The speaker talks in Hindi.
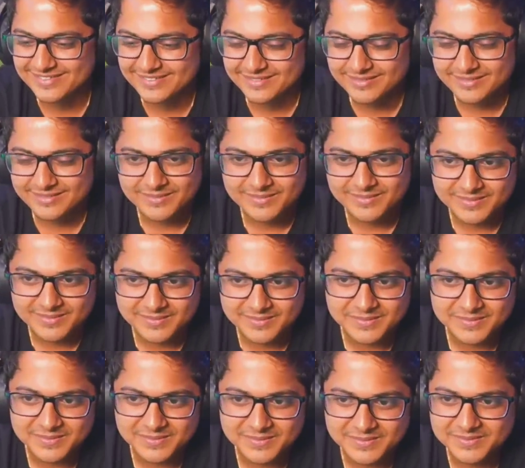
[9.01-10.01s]
ब्रो
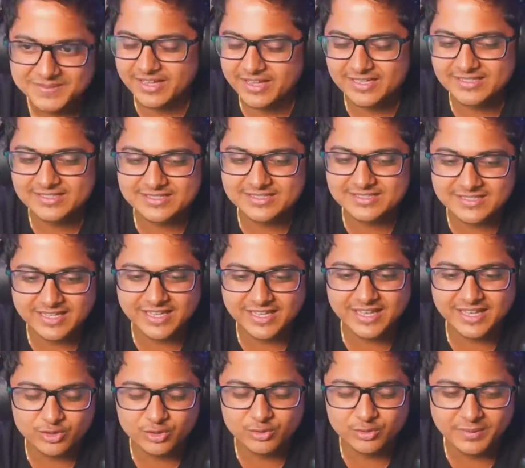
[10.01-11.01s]
ऑडियंस ने
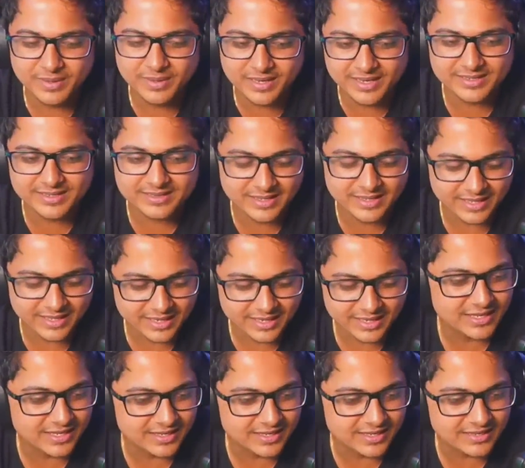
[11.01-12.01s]
ग्रुप अगर देख लिया
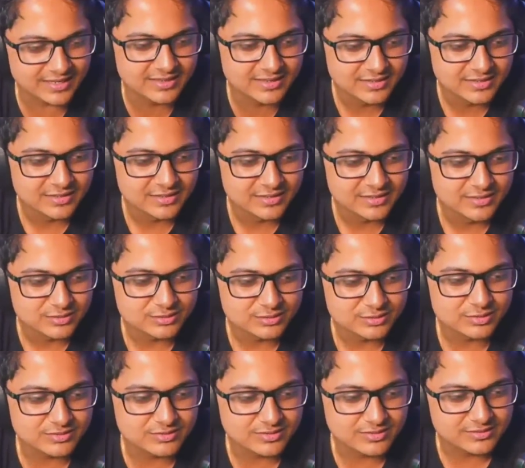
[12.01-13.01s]
ना तो
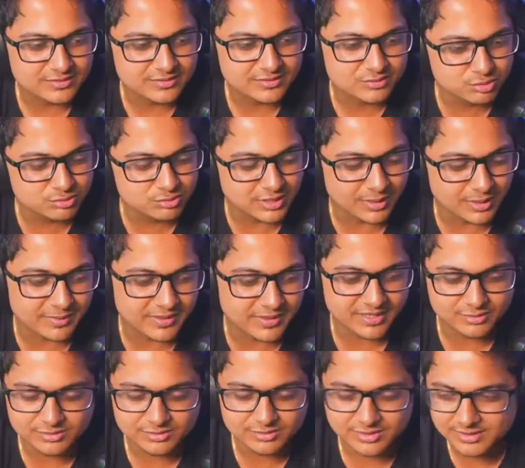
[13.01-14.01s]
जूता पड़ेगा
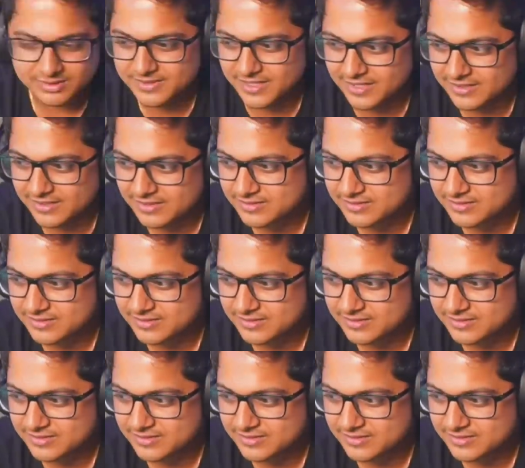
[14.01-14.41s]
तुझे समझा